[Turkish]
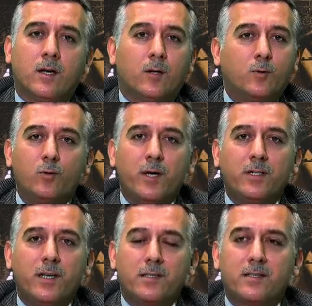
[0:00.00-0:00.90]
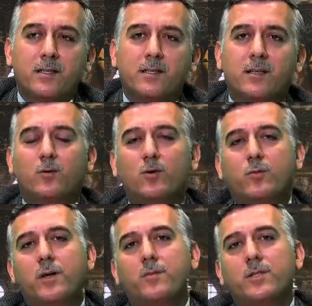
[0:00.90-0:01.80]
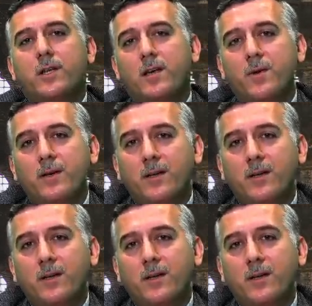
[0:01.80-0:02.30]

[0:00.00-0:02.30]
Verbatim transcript: kurban kestik. Kurbanımızı hemen